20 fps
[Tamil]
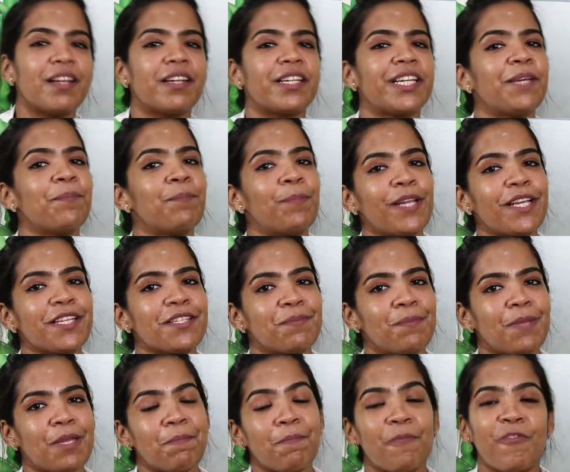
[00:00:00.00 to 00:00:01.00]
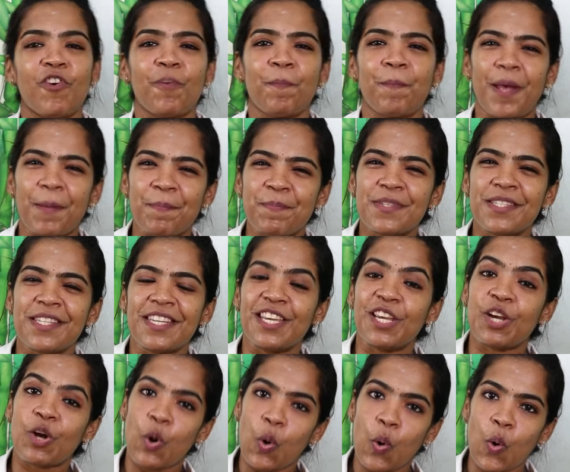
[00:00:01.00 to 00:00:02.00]
அ ரீப்ளேஸ்மெண்ட் ஃபார் பெப்சி
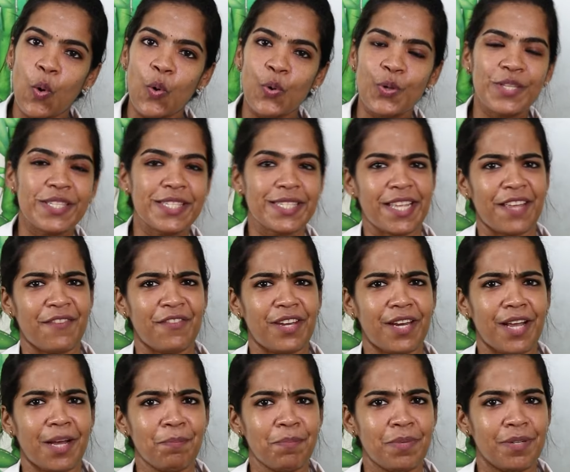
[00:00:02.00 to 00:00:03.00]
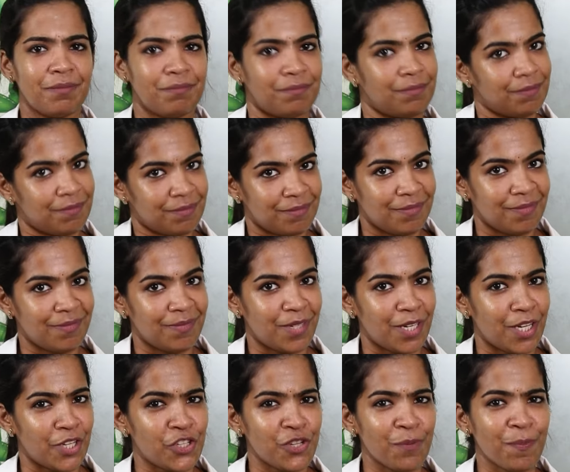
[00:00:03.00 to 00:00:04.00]
கோக் செவன் அப்
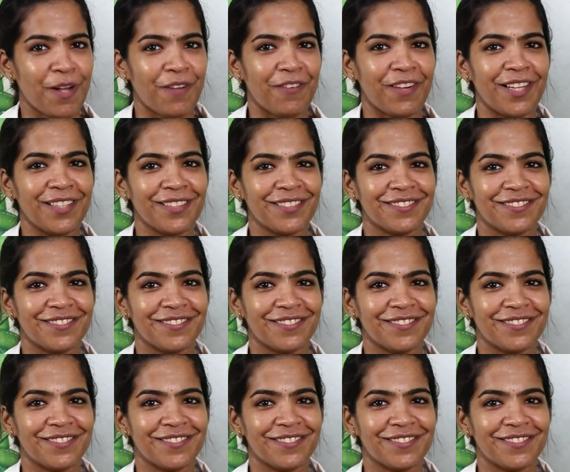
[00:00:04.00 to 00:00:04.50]
நிஜமாவா